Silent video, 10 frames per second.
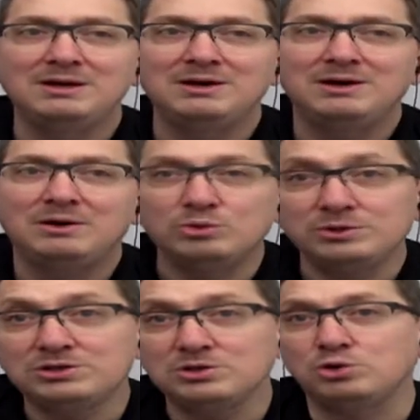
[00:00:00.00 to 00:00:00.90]
Onun
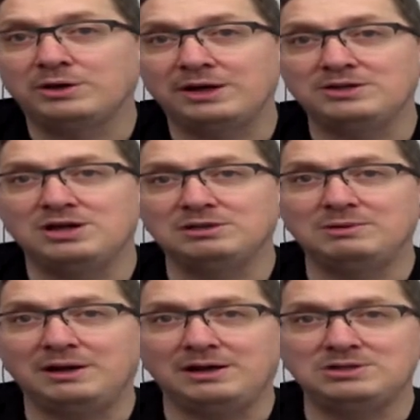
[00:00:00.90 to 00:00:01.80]
için çok heyecanlı bir
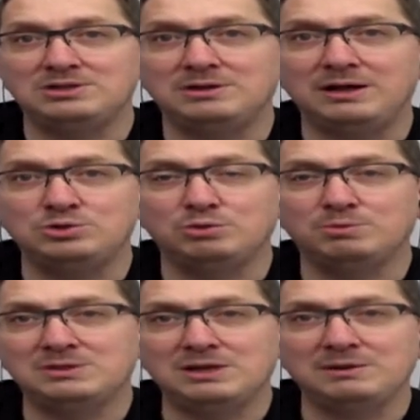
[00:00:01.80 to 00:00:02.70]
araç. Yani çok
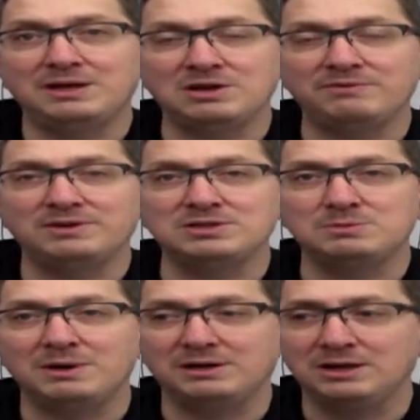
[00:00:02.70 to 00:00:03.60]
bize heyecan verici bir
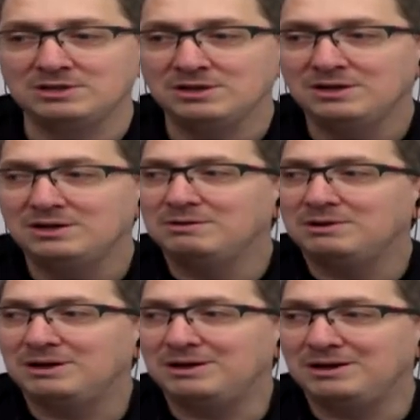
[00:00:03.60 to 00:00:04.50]
araç
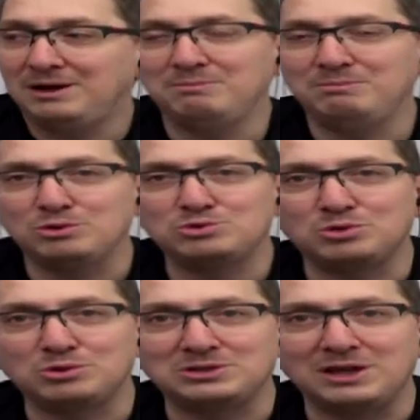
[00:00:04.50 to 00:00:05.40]
e, en büyük soru
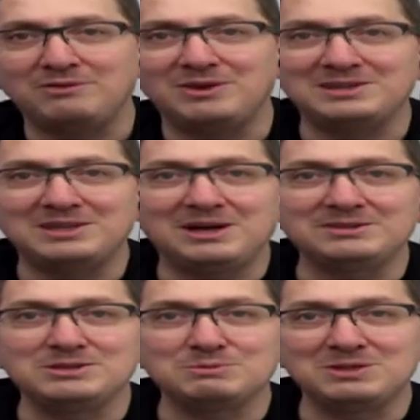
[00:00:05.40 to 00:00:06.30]
işte evrende
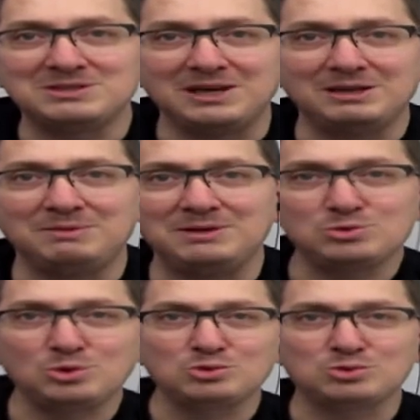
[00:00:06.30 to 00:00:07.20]
yalnız mıyız değil miyiz
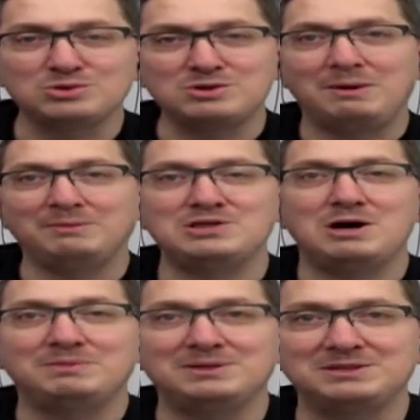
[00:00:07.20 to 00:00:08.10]
sorusunun cevabını
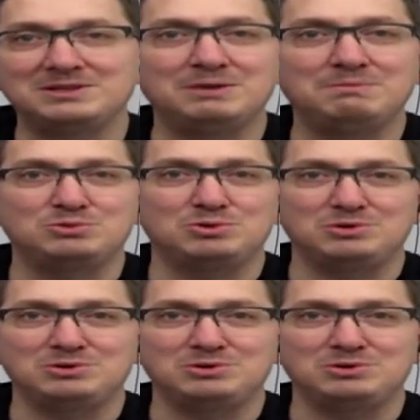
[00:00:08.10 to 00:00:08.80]
cevaplandıracak bir soru.